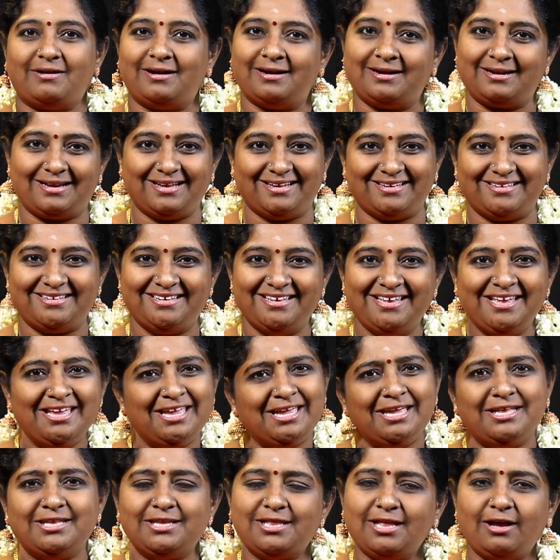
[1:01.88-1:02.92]
வாழ்க
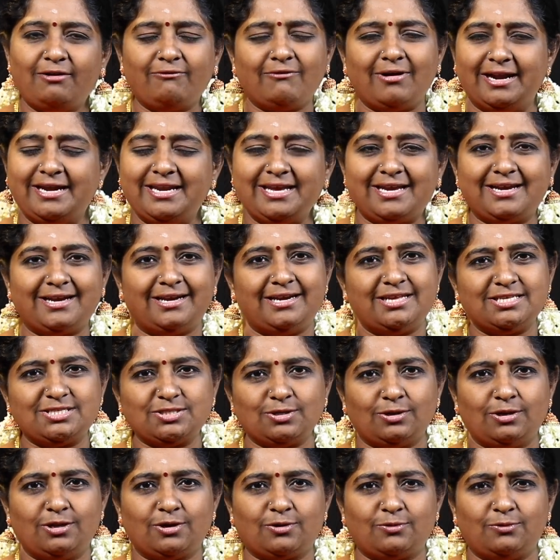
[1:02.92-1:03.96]
இதுதான் அவங்க அடிக்கடி
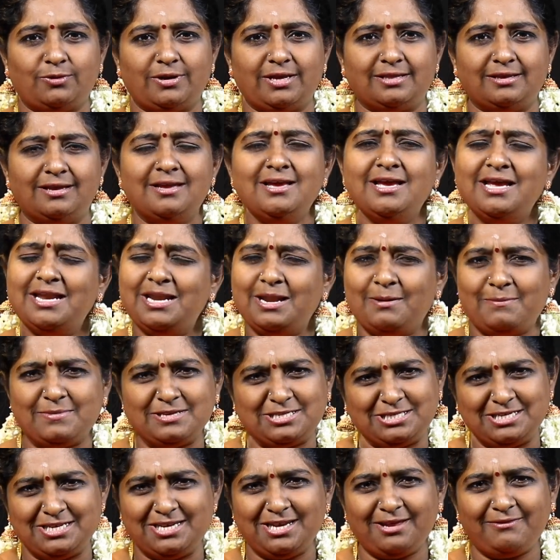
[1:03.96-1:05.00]
சொல்லக்கூடியது நம்ம
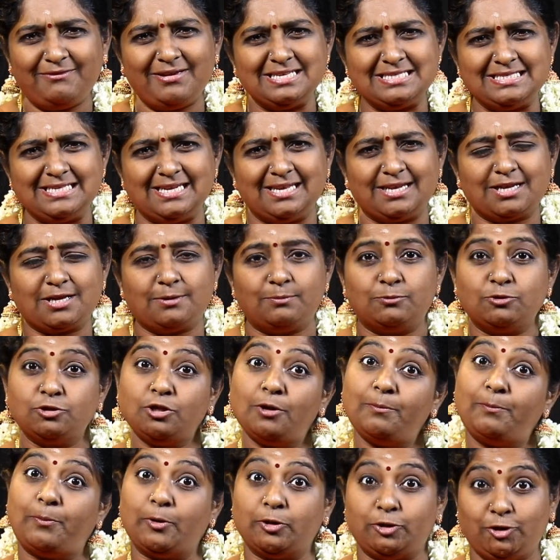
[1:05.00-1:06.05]
சின்ன வயசில் இருக்கும்போது
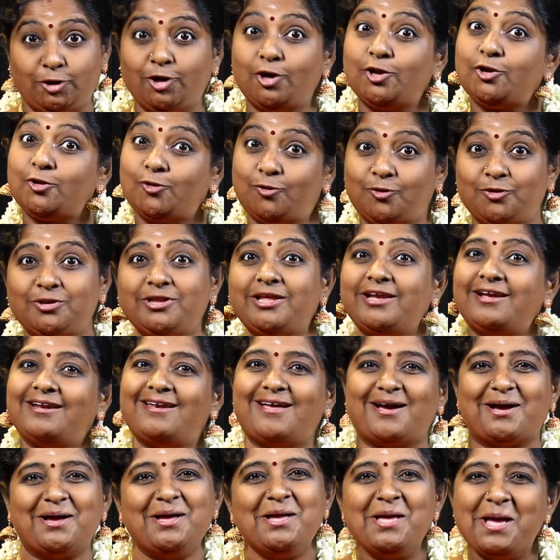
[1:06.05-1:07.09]
தான் பதினாறு குழந்தைங்களா